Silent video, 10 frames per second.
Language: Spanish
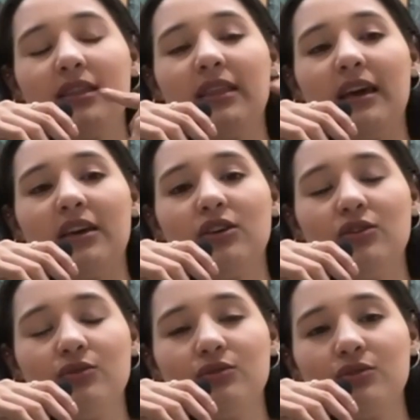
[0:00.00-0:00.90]
de
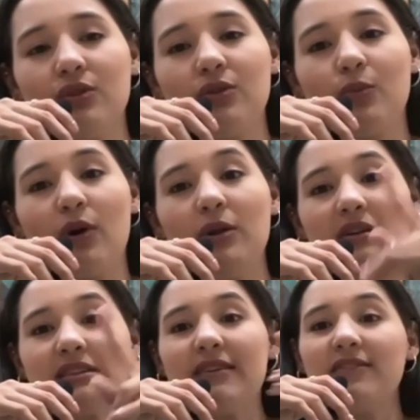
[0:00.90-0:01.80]
Houston
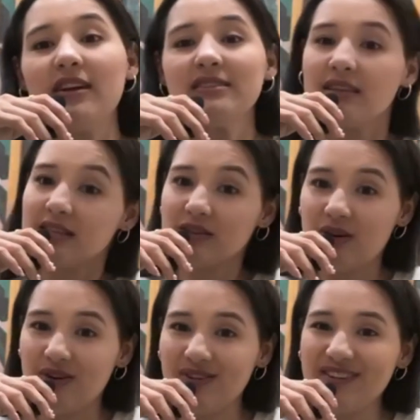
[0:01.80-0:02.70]
vuelo a San
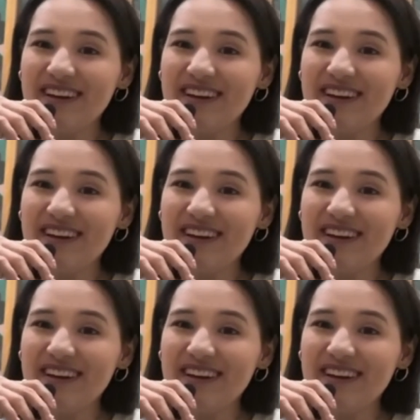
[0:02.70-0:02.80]
Francisco